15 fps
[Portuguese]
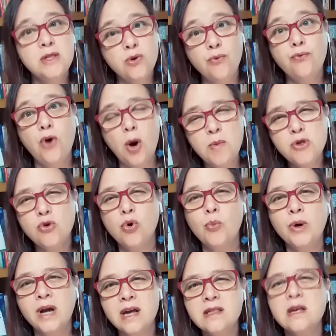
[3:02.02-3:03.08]
que também são
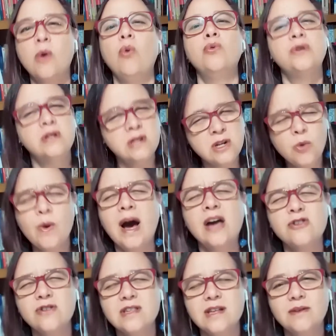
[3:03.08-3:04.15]
formas de comunicação, outras
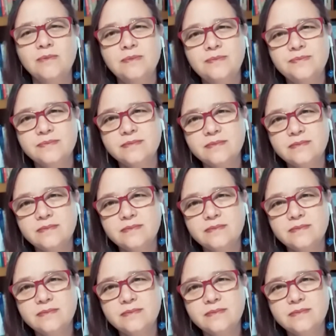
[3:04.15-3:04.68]
linguagens, né?